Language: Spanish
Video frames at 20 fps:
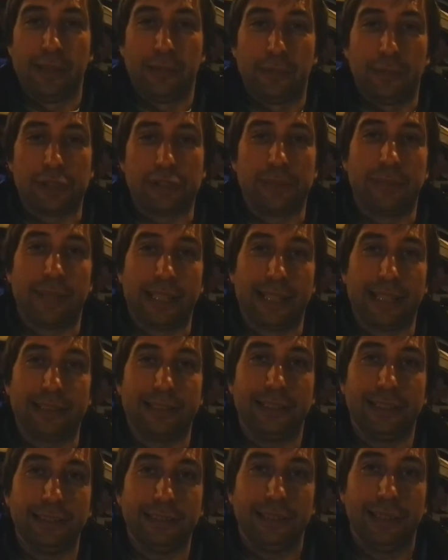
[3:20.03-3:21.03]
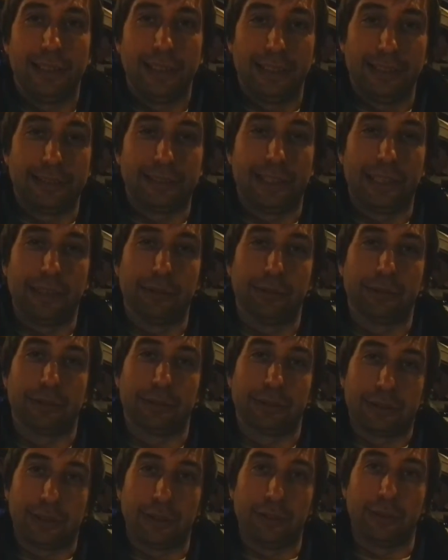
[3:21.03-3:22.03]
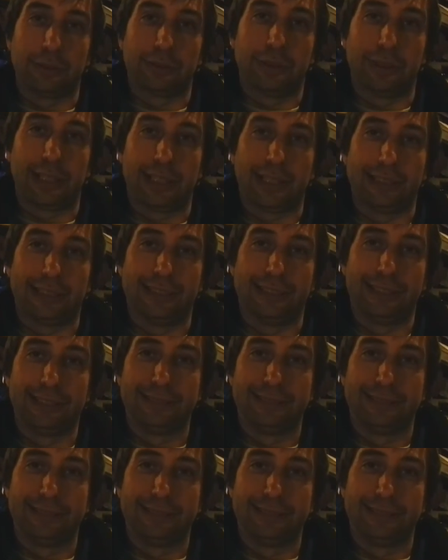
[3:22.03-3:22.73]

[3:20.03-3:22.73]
muchísimas gracias y saludo, saludo a toda la gente.